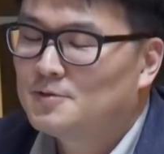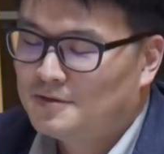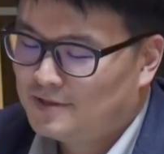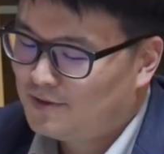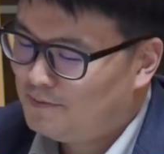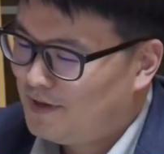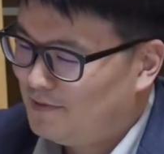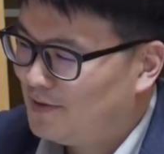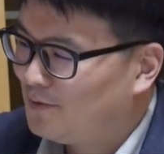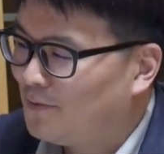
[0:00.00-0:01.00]
저는 그런
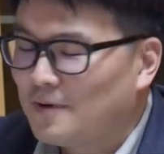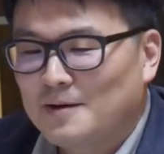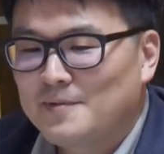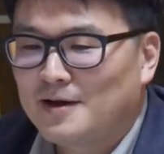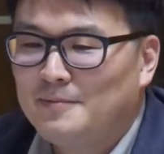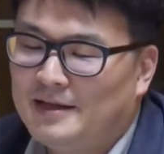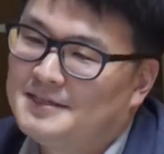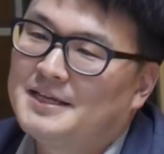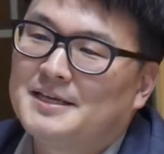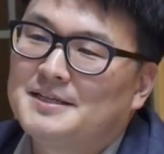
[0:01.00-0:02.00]
마음에 더 공감대가 많이
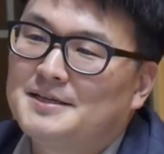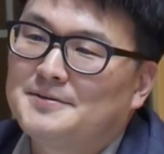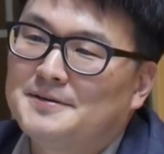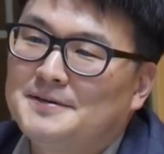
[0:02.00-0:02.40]
생기더라고요.